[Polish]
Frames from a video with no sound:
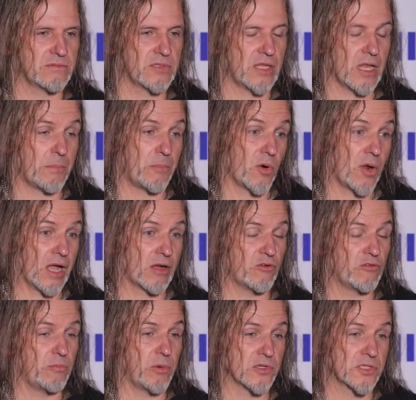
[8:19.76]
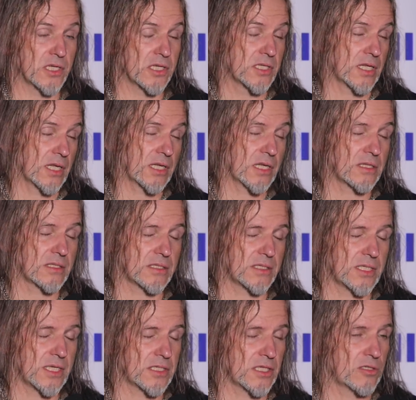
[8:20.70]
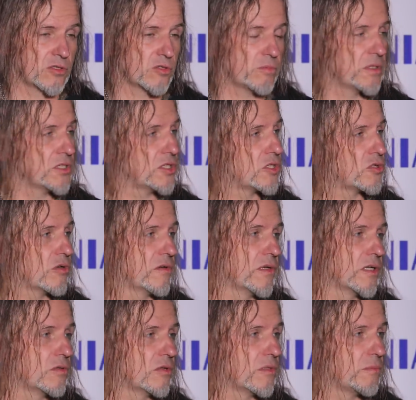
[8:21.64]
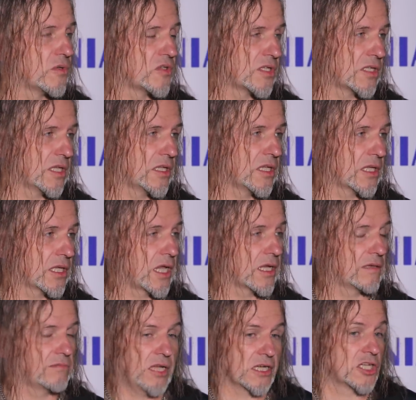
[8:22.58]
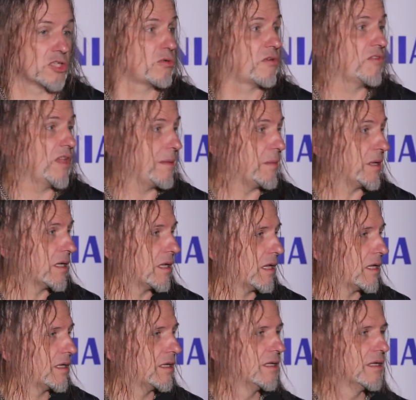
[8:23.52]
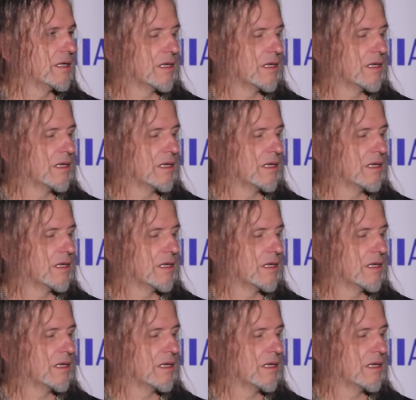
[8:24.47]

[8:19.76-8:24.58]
e, dla Polaków, w polskich sercach, sercach to już będzie człowiek, który pozostanie tak jak, jak Czesław Niemen dla,